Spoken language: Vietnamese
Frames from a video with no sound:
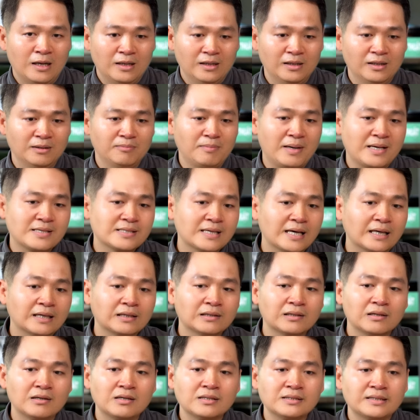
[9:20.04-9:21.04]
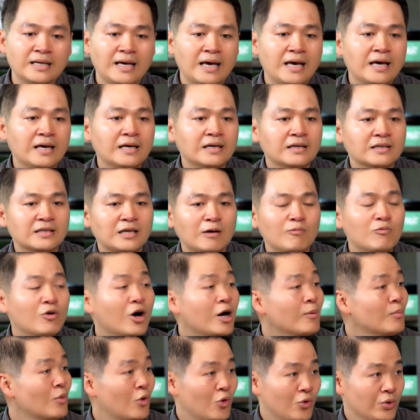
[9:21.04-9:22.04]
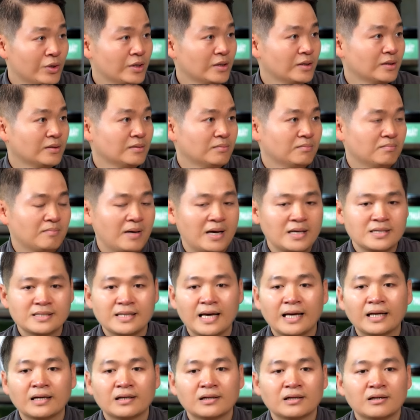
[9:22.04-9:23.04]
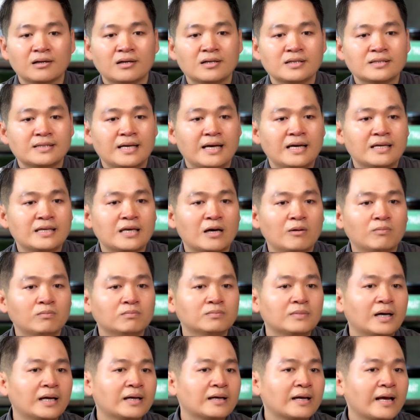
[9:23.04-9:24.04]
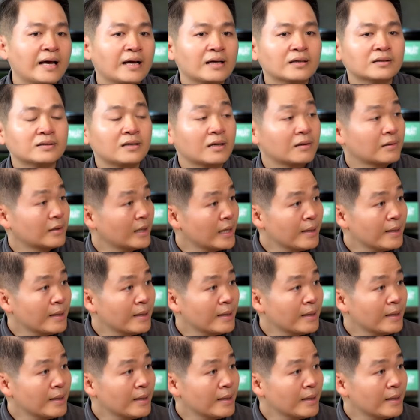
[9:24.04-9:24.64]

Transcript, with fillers: à, mảng xanh nó sẽ chống khói bụi mảng xanh nó sẽ chống ánh nắng trực